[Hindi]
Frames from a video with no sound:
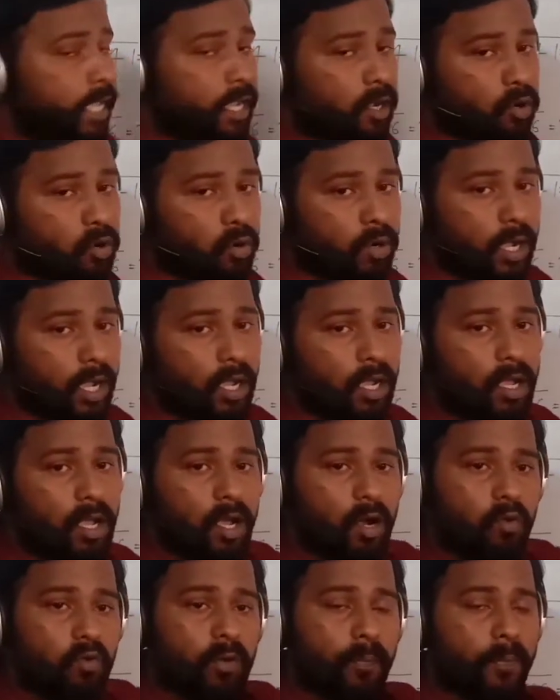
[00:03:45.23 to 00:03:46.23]
एक होगा
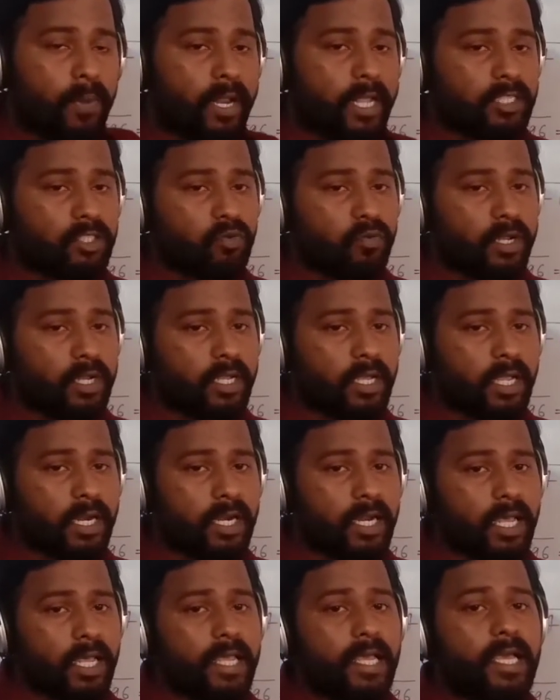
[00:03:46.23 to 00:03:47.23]
वो प्लस वन
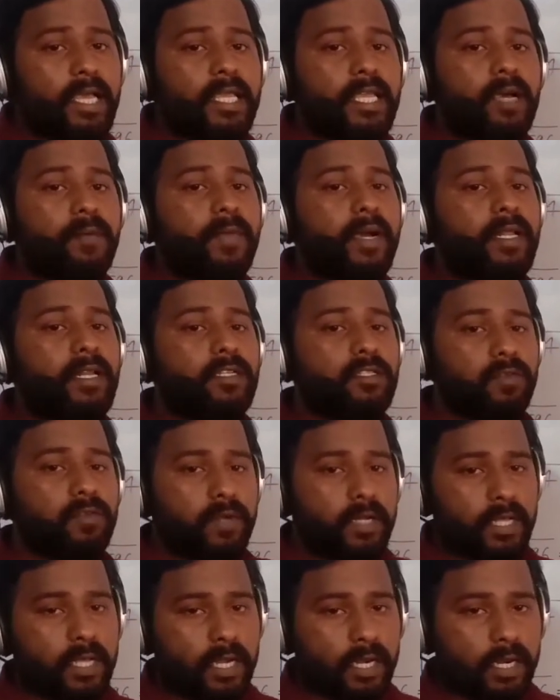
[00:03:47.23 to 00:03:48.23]
करना है या माइनस
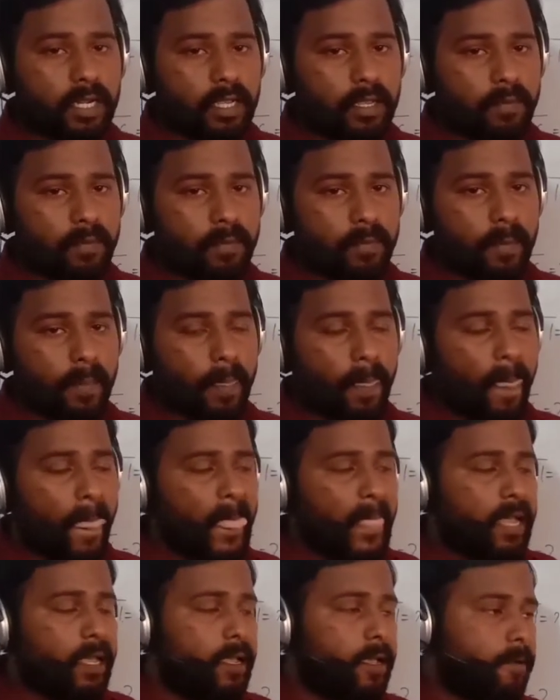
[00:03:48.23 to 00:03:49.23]
वन करना है
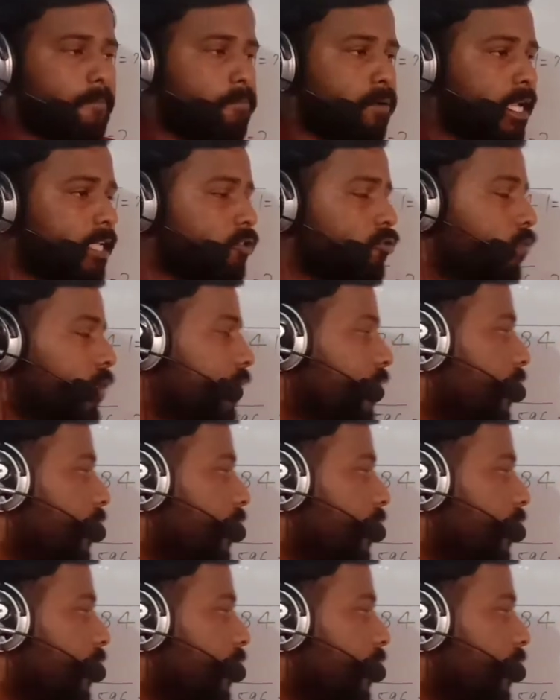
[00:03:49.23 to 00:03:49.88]
प्लस वन